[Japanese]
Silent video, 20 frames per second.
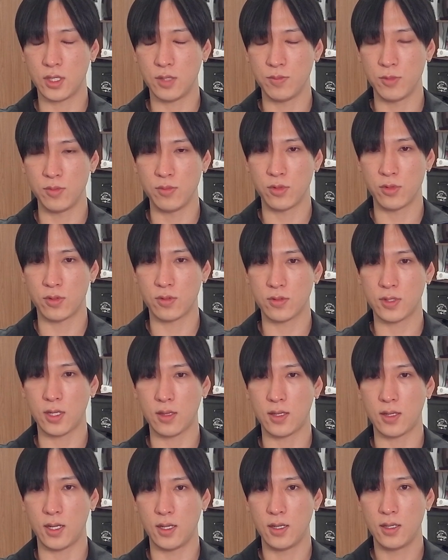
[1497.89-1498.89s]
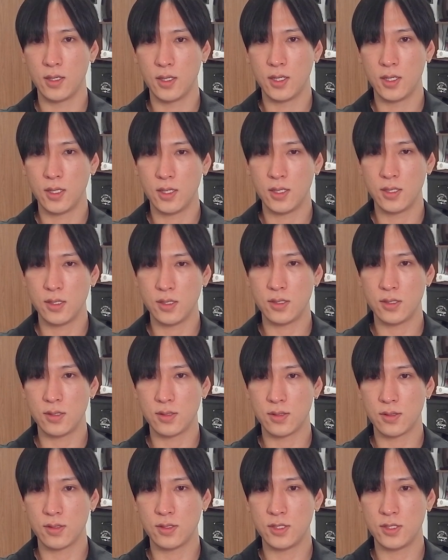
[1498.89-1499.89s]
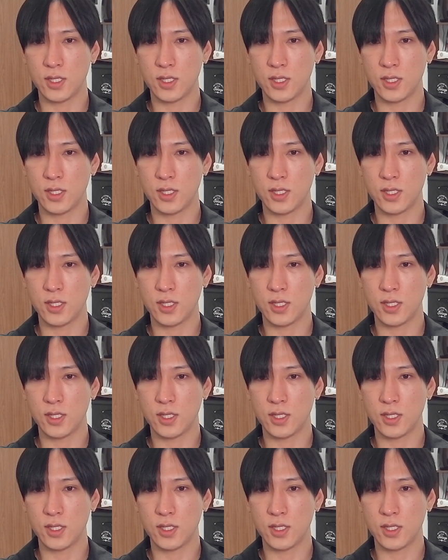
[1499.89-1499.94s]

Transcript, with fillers: 門もここだった。じゃ